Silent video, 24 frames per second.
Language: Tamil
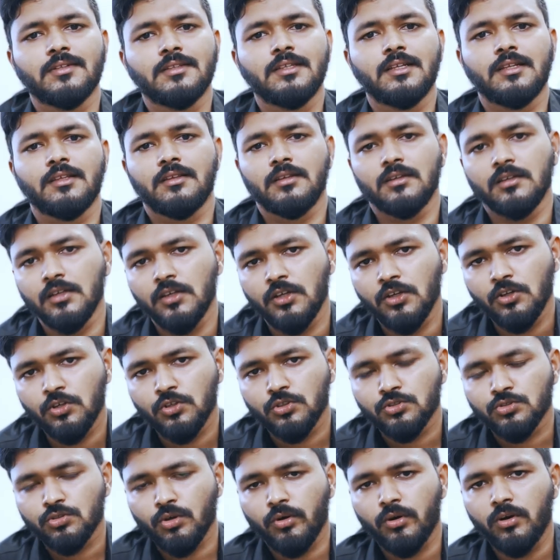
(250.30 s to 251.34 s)
வந்துடுது
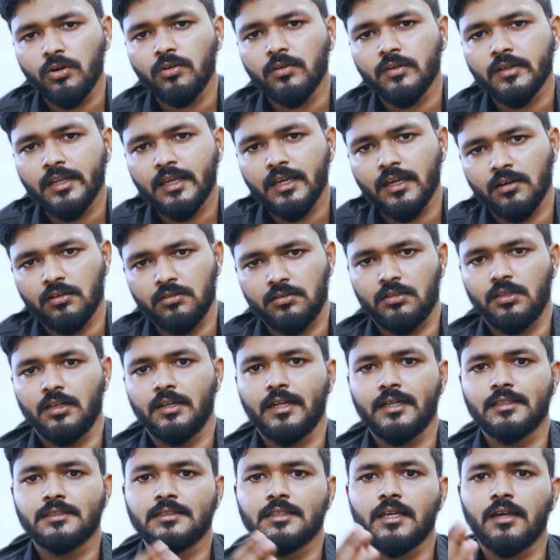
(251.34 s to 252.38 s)
ஸோ நீங்கள் வந்து
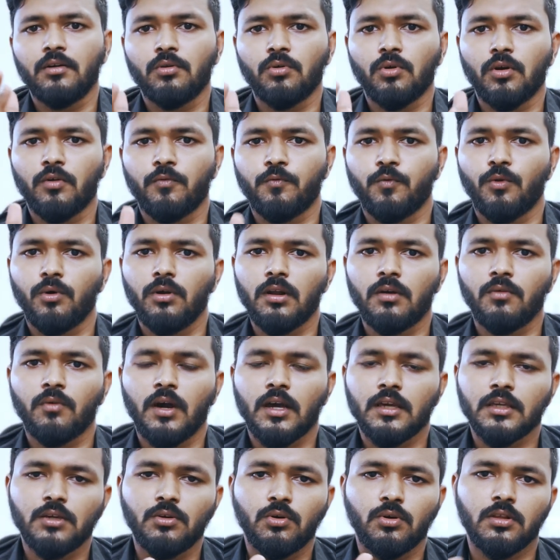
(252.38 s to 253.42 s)
லெட்ஸே உங்கள் ஃபோனை
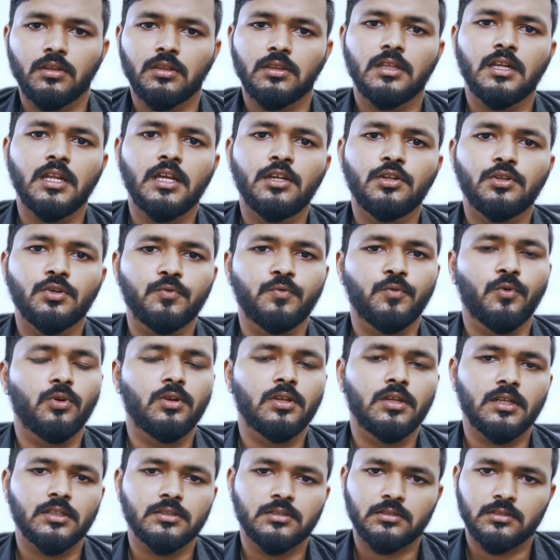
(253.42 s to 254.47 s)
வாங்கி ஒரு த்ரீ டு
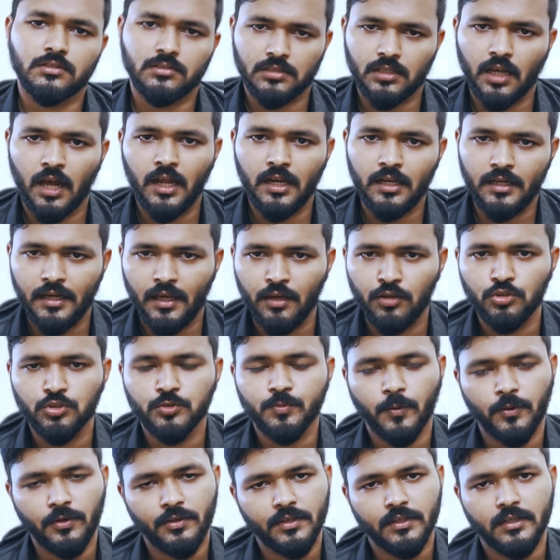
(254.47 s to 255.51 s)
ஃபோர் இயர்ஸ் சாலிடாக
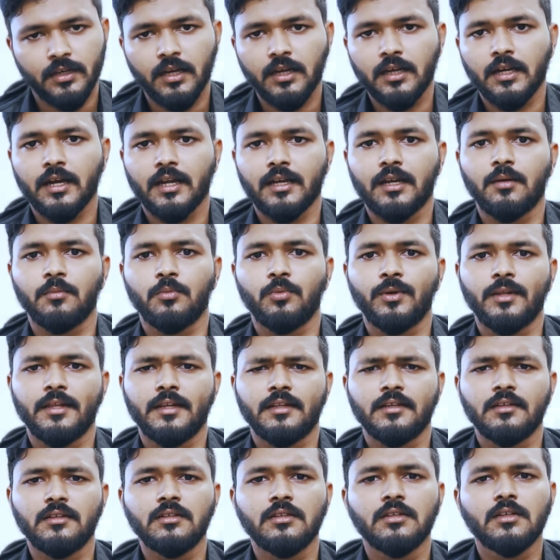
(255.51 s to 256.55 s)
யூஸ் பண்ணுவீங்கன்னா கண்ணை
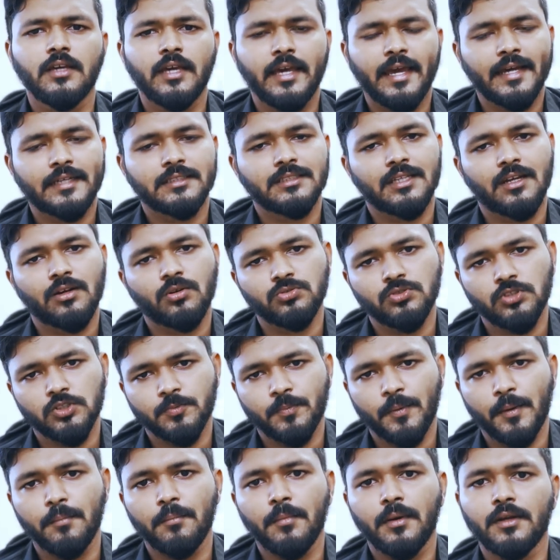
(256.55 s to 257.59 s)
முடின்னு எக்ஸ்ட்ரா கொஞ்சம்
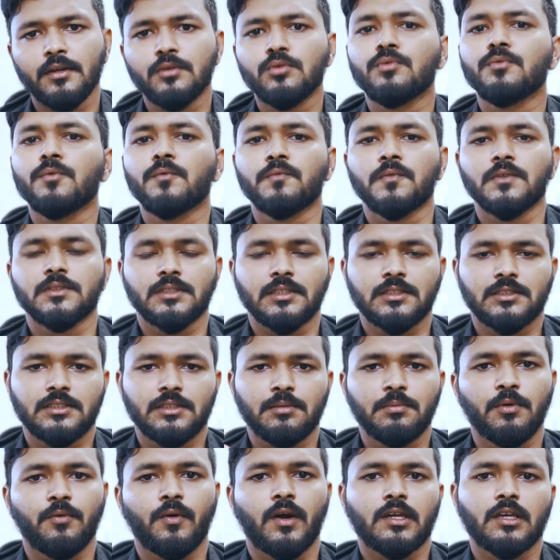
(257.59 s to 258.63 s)
ஸ்பெண்ட் பண்ணி டூ ஃபிஃப்டி சிக்ஸ்
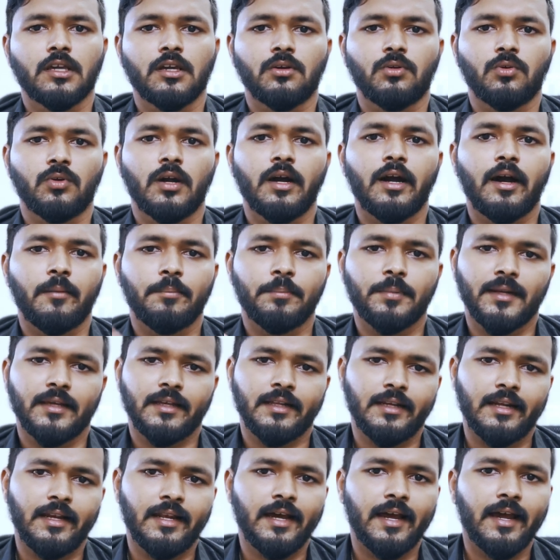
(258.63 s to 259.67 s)
ஜிபி வாங்கிக்கோங்க அப்படி
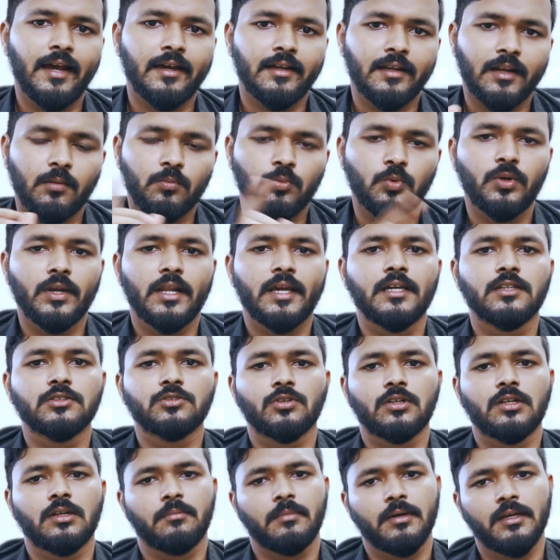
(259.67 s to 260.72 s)
இல்லை நான் முன்னையே
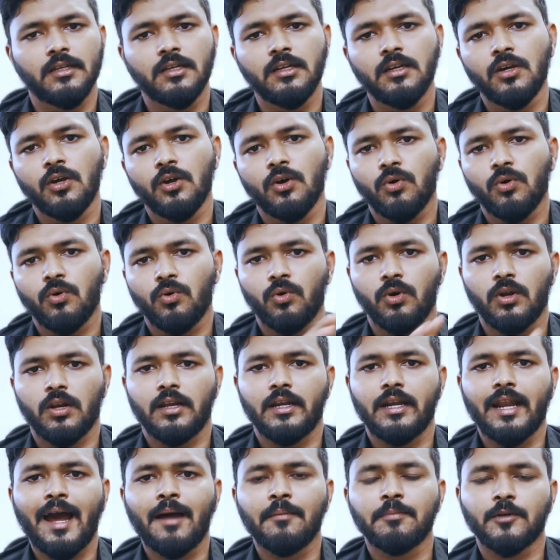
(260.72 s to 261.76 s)
சொன்ன மாதிரி ஒரு
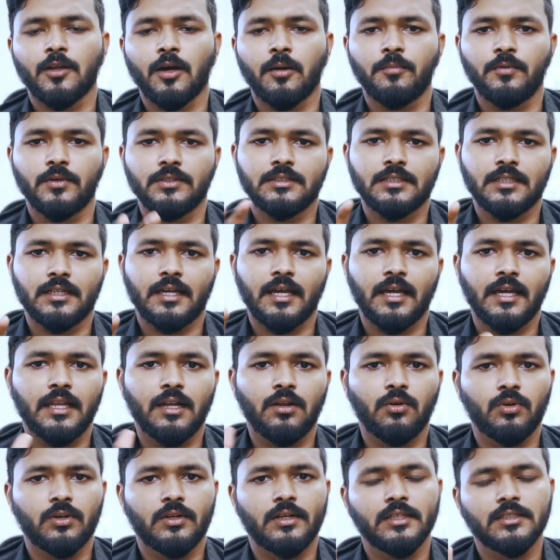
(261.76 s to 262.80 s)
லேப்டாப் வச்சுருக்கேன்
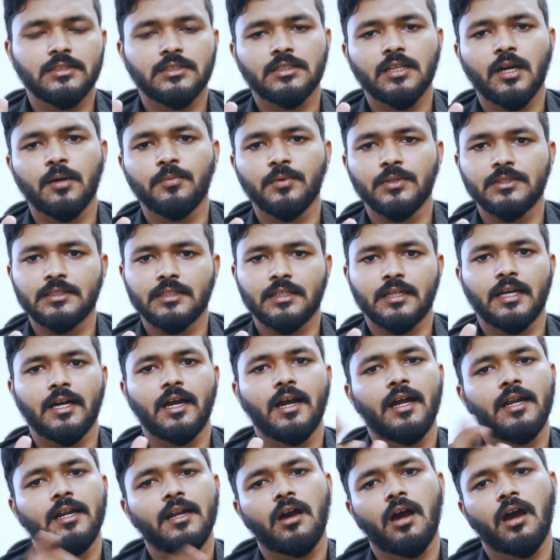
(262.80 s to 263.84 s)
இல்லை ஒரு டெஸ்க்டாப் வச்சுருக்கேன்
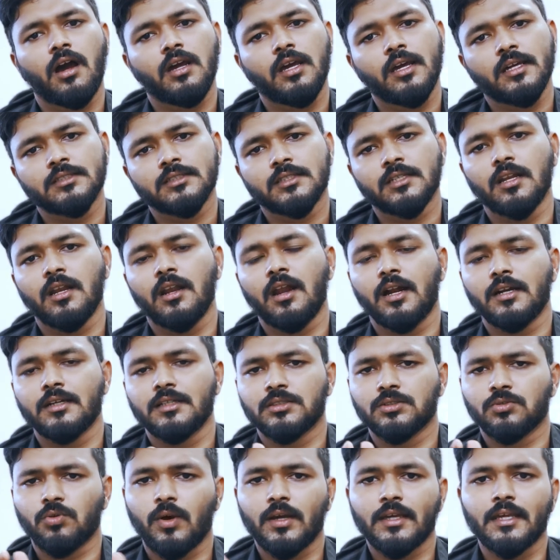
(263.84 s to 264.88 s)
அண்ட் எக்ஸ்டர்னல் ஹார்ட்
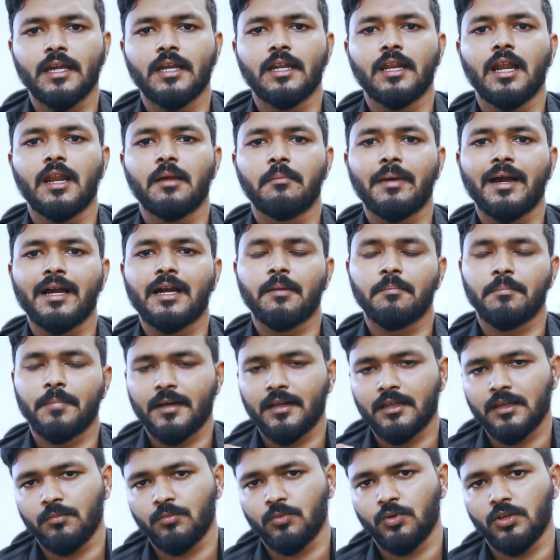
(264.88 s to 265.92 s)
டிஸ்க் வாங்கி என்னால் பேக்கப்
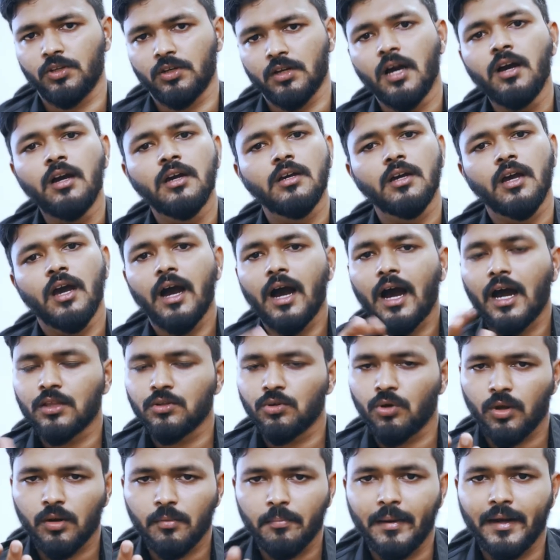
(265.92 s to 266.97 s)
பண்ணிக்க முடியும்னா அது
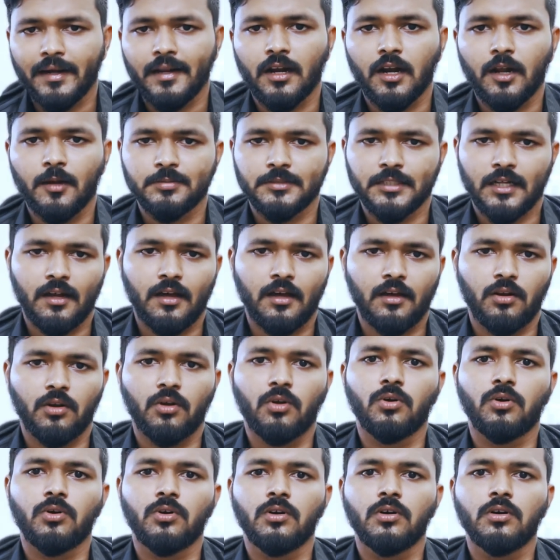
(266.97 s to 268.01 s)
ஒரு பெட்டர் ஆப்ஷனாக
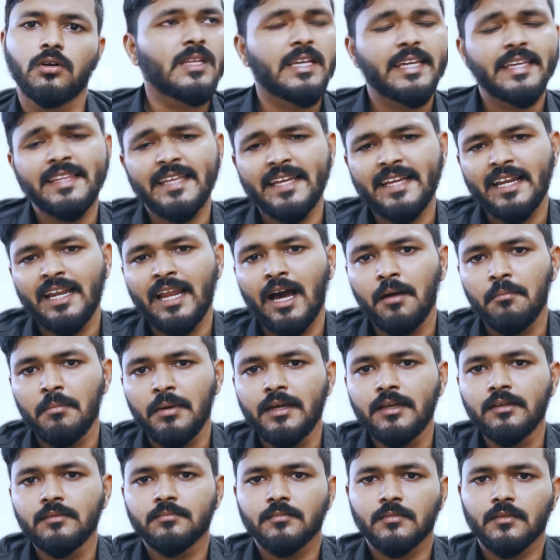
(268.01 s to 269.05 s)
இருக்கும் இது
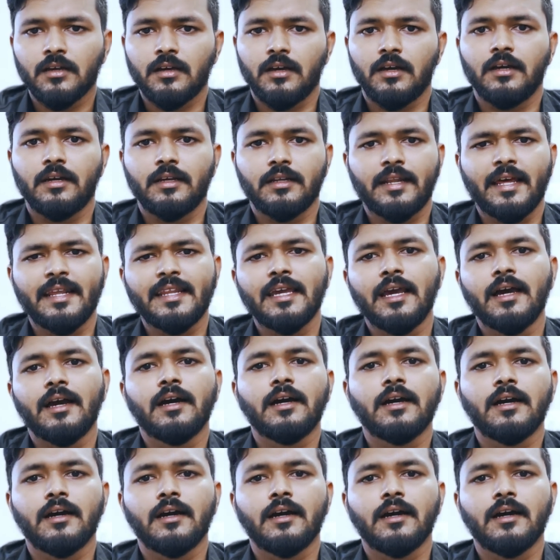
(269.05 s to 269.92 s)
இல்லாமல் நிறையா